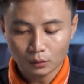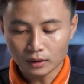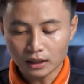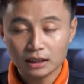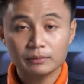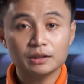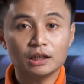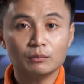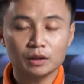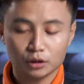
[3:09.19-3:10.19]
ngoài ra thì bên
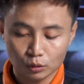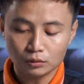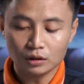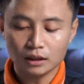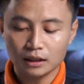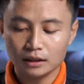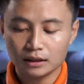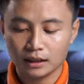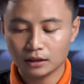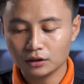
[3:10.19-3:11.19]
trong mình cũng có thấy
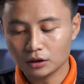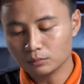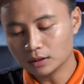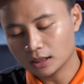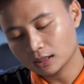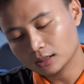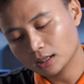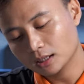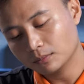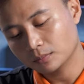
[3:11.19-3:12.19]
nhà hãng cho chúng ta
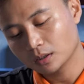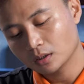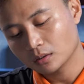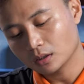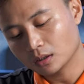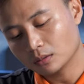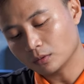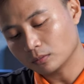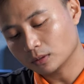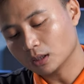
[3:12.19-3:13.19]
thêm à,
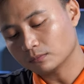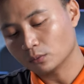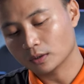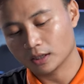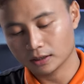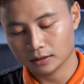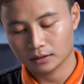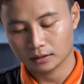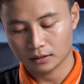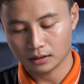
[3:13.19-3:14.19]
một cái hộp phụ kiện
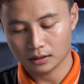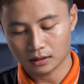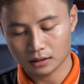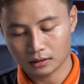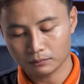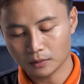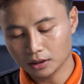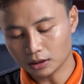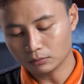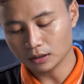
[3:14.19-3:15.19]
thì à,
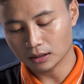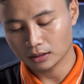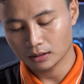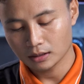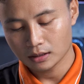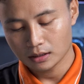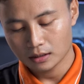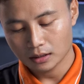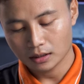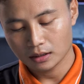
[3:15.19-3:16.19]
bên trong này
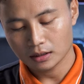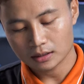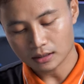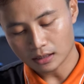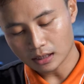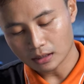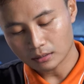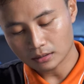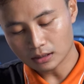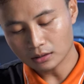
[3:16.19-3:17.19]
thì à, sẽ
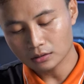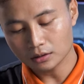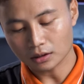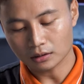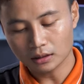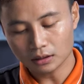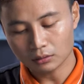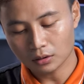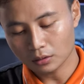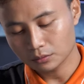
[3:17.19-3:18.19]
là sách hướng dẫn
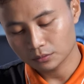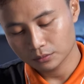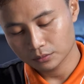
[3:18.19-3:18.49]
catalog